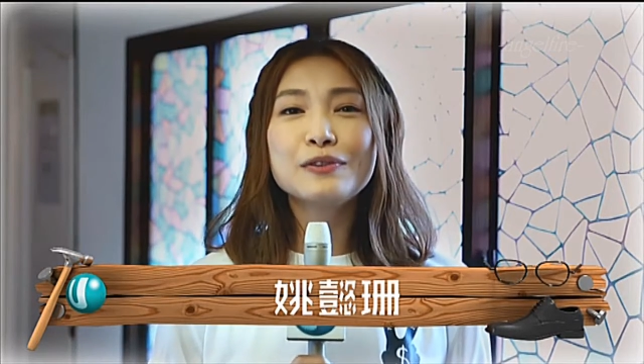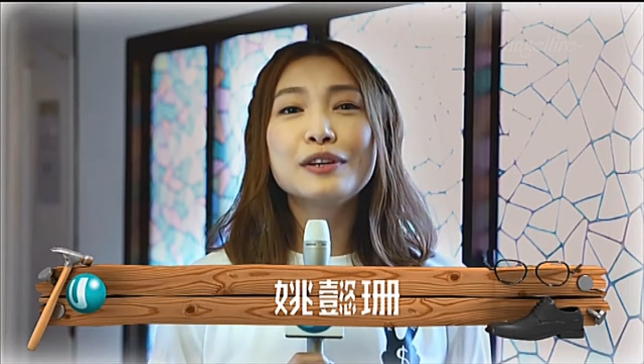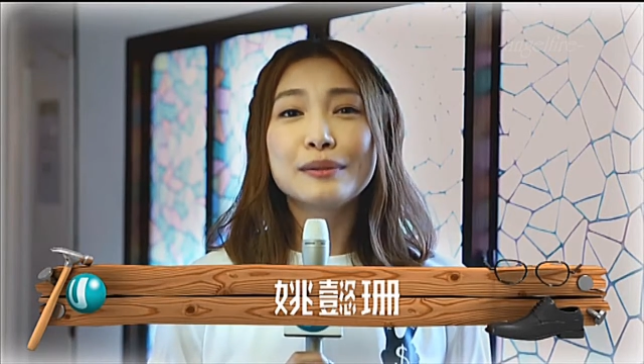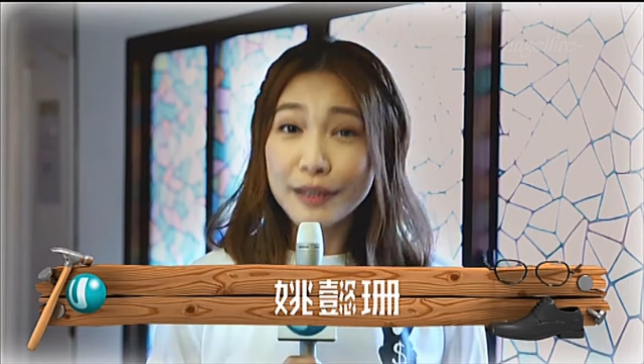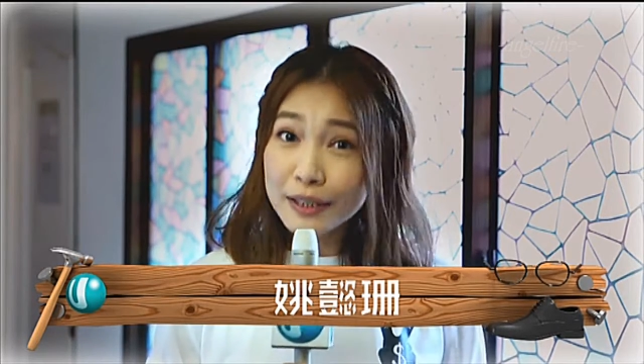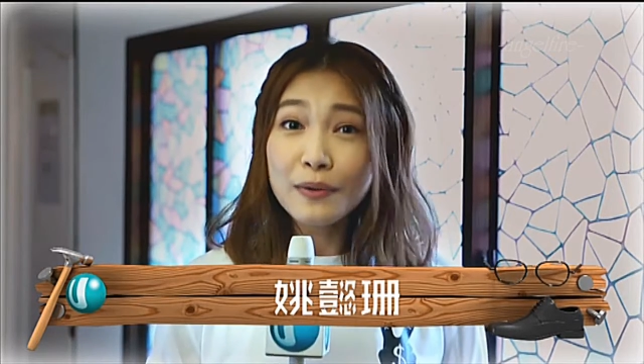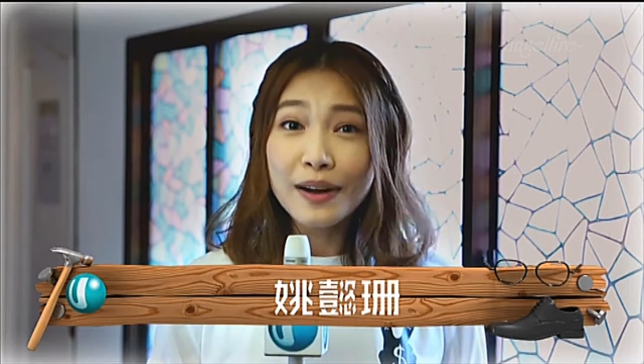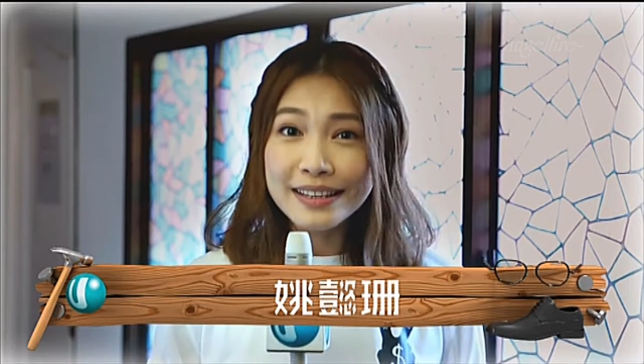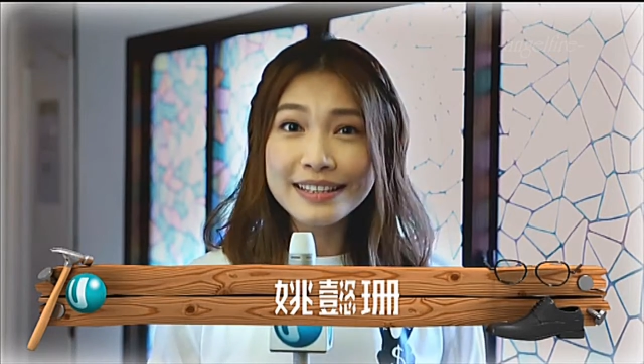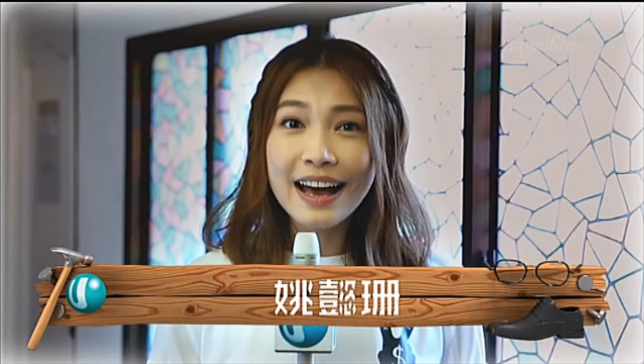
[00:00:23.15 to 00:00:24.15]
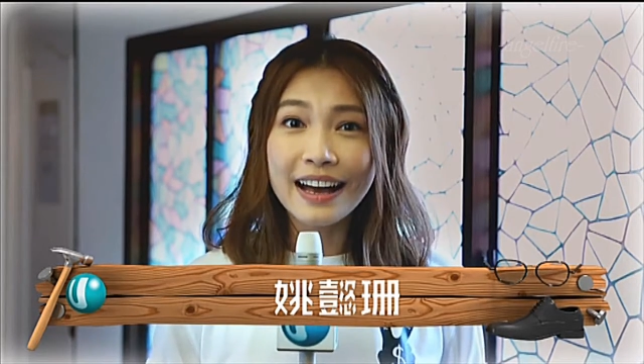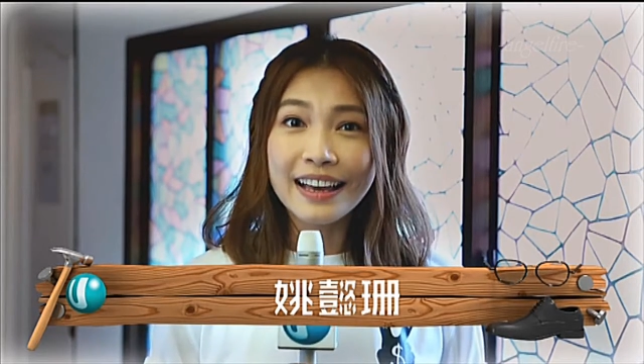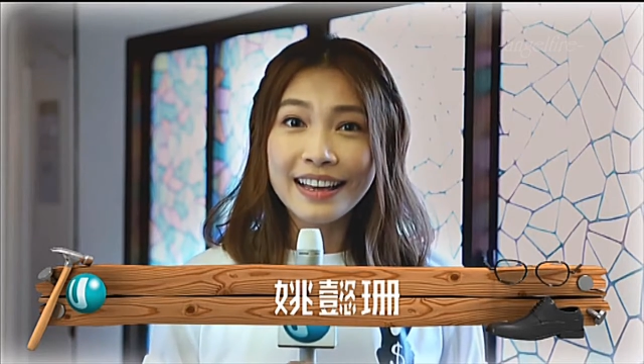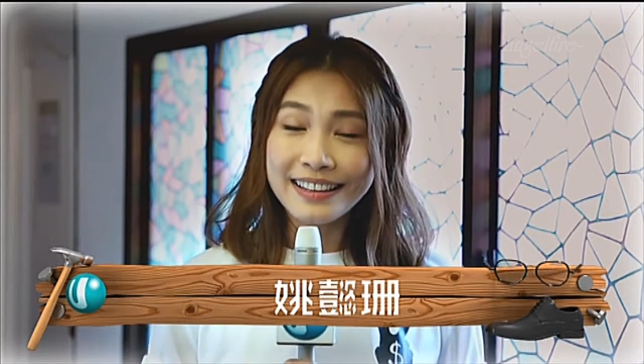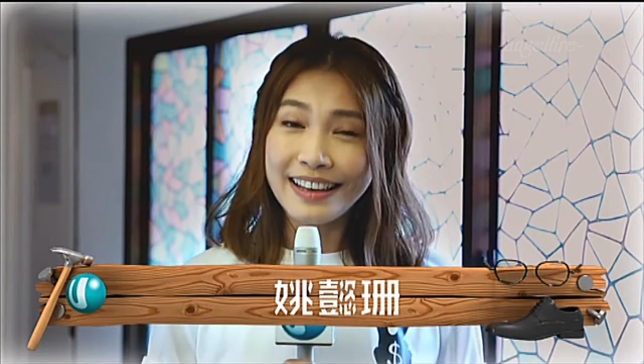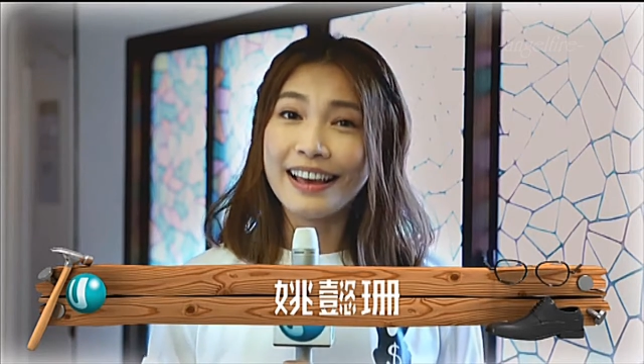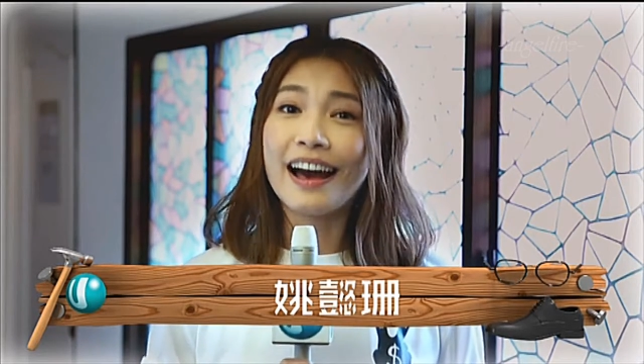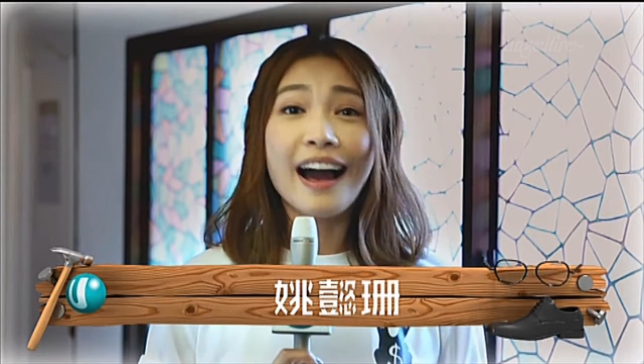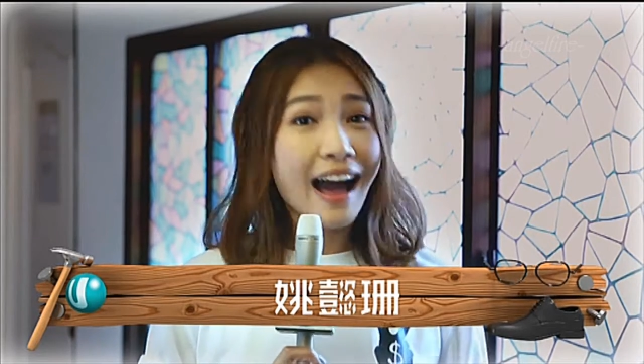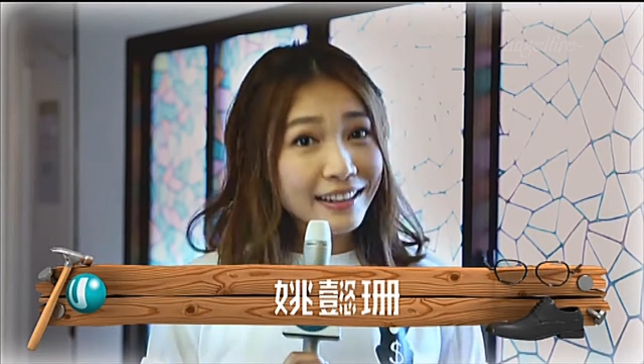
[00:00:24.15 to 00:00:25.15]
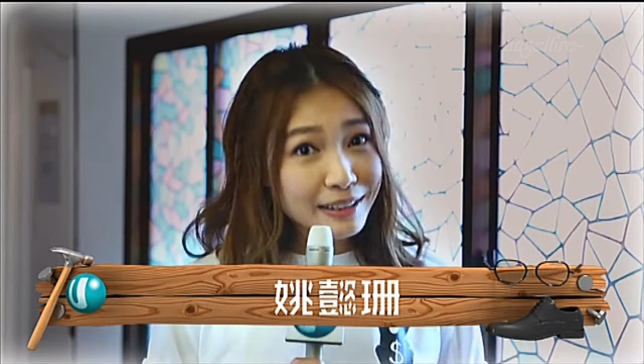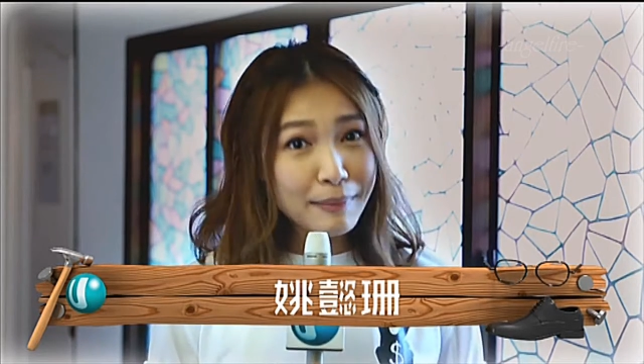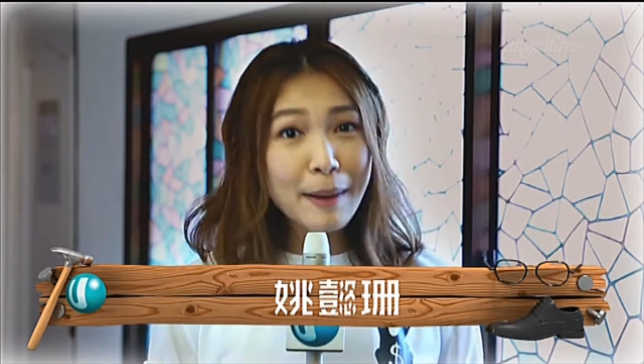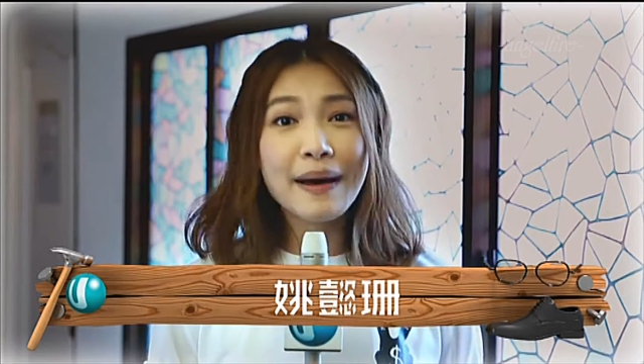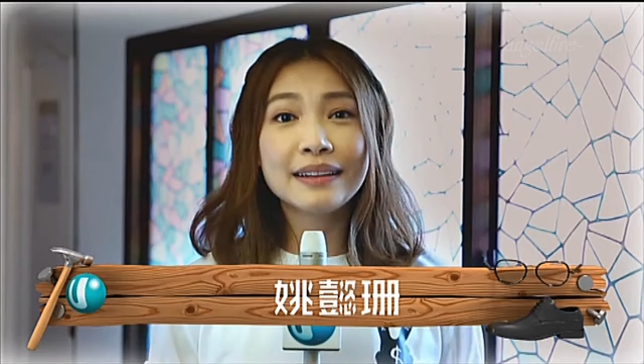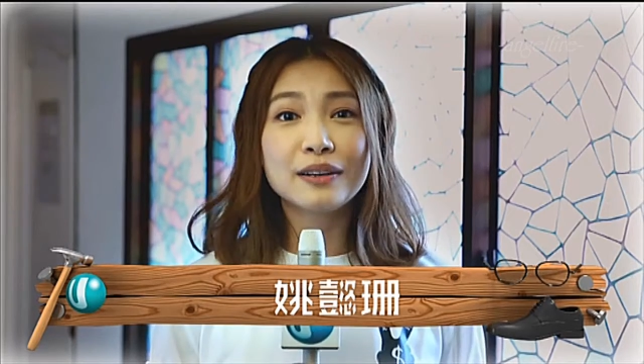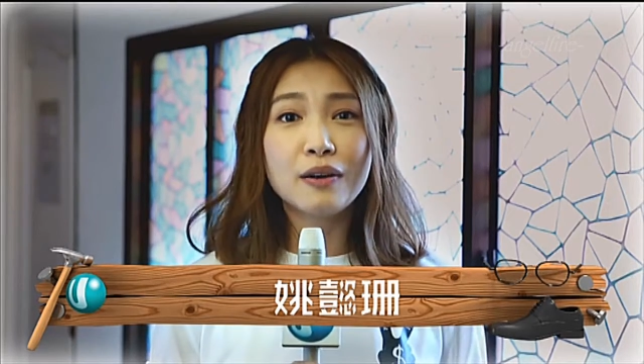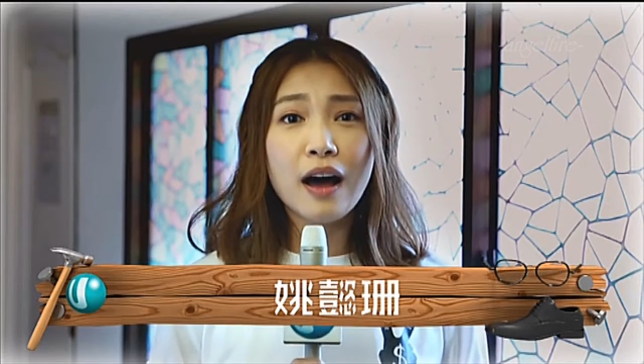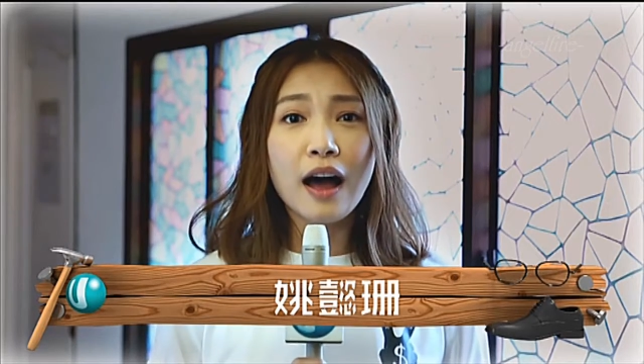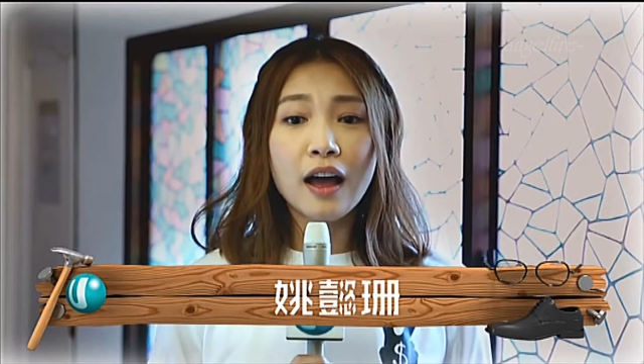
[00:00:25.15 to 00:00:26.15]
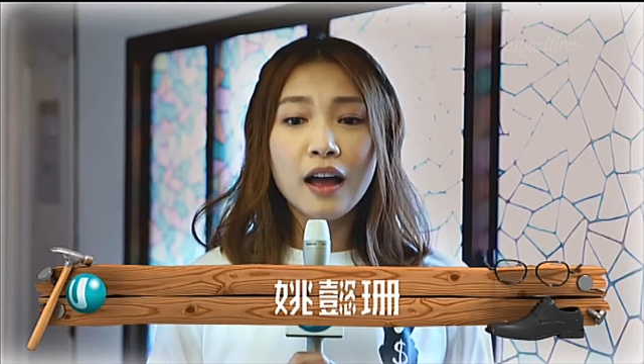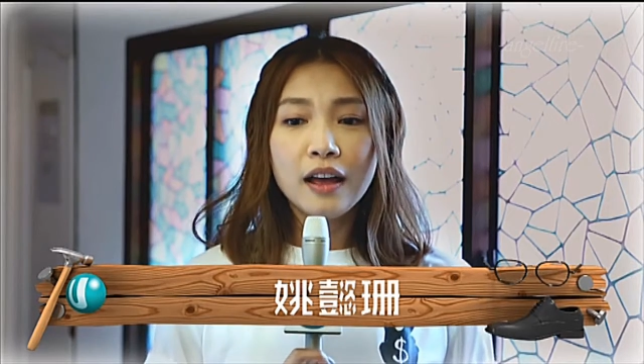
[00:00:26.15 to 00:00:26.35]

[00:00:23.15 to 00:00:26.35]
如果你们跟我一样也很爱你爸爸的话，